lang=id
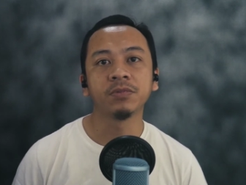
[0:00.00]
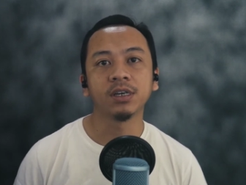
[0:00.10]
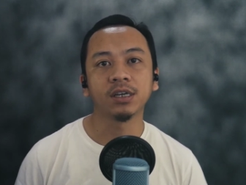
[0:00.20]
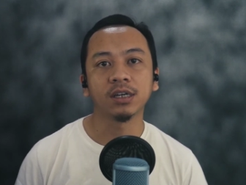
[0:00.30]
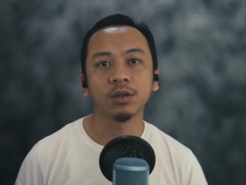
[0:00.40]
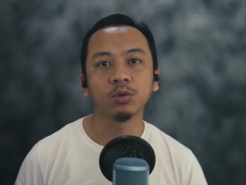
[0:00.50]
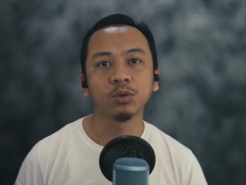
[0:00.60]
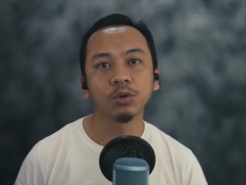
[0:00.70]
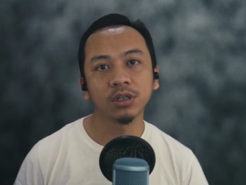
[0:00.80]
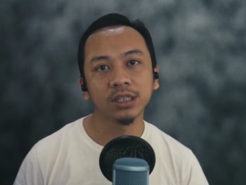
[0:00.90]
uh,
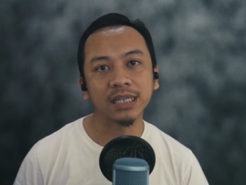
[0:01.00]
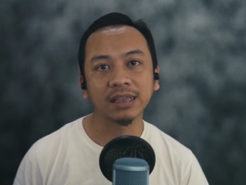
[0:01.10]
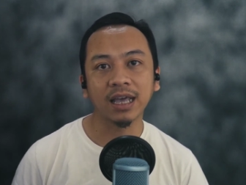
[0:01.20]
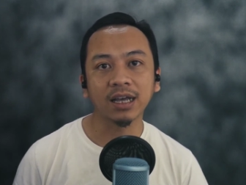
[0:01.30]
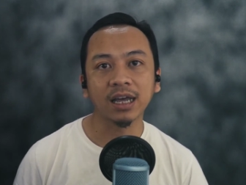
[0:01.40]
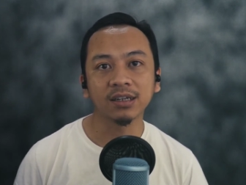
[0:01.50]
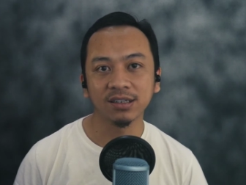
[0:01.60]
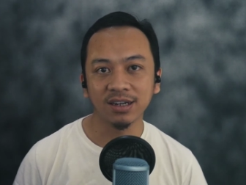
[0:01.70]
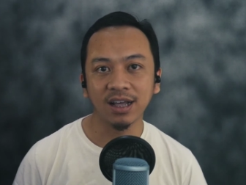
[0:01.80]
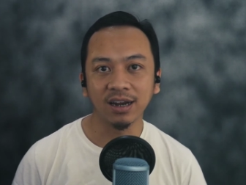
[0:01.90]
untuk disertakan
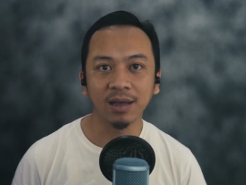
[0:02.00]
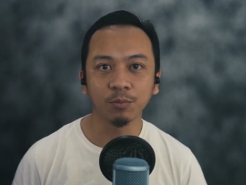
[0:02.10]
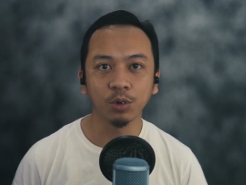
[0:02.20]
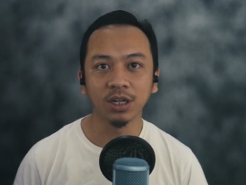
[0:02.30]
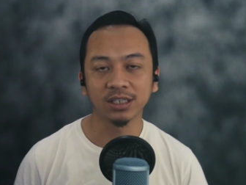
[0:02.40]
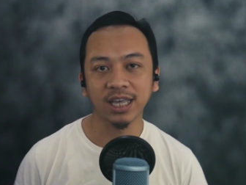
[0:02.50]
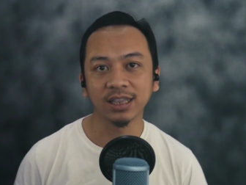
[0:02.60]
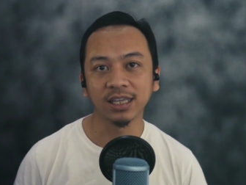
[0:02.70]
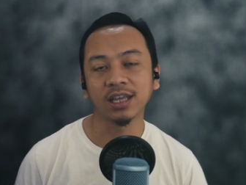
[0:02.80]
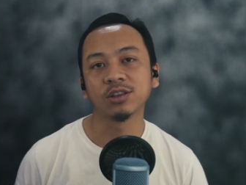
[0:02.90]
ke dalam Google
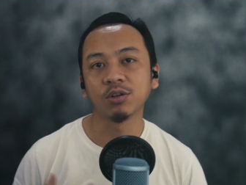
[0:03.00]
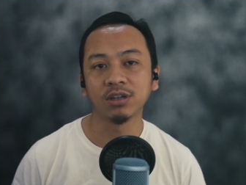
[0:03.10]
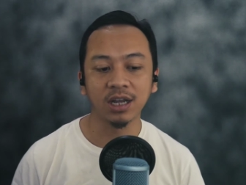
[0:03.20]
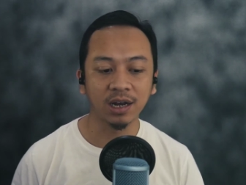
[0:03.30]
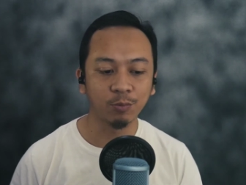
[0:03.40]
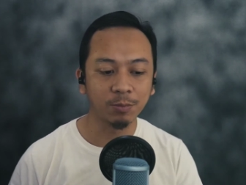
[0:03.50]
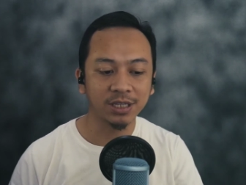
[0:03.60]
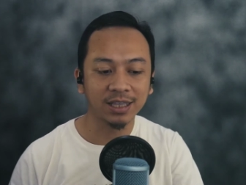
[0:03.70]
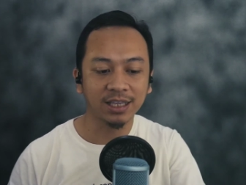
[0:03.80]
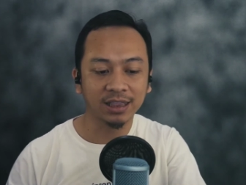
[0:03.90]
Site kita atau ke dalam
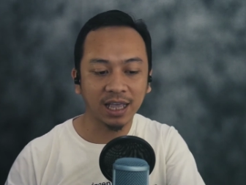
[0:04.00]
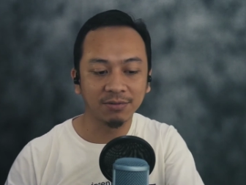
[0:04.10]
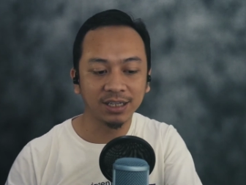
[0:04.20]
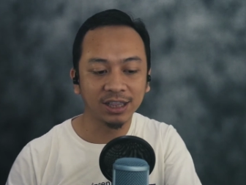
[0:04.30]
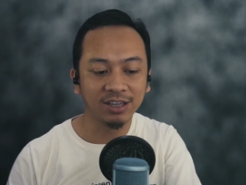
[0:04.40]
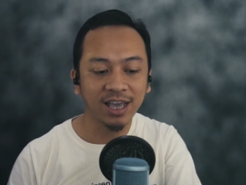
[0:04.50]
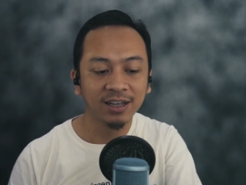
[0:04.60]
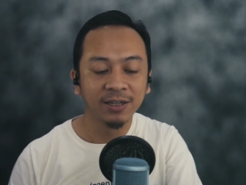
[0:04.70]
website kita gitu ya.